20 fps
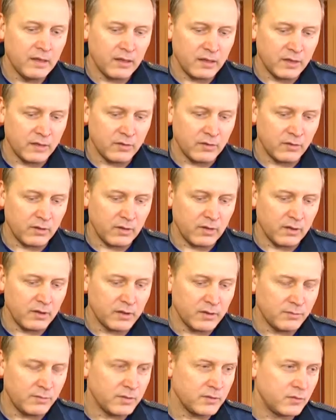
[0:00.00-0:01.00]
которые
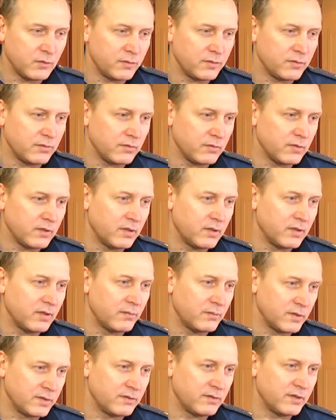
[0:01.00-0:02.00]
способствуют
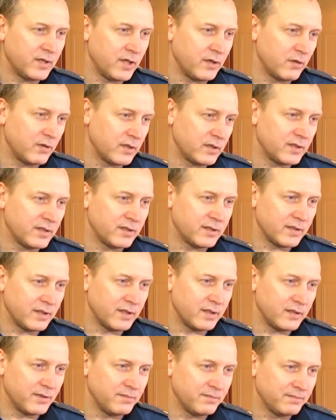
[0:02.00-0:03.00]
процветанию нашей
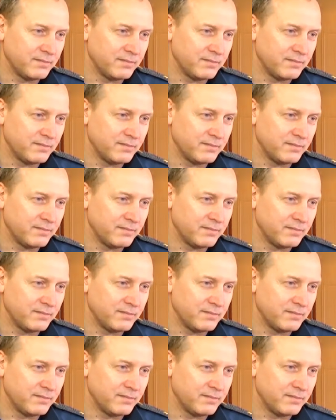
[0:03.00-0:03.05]
страны.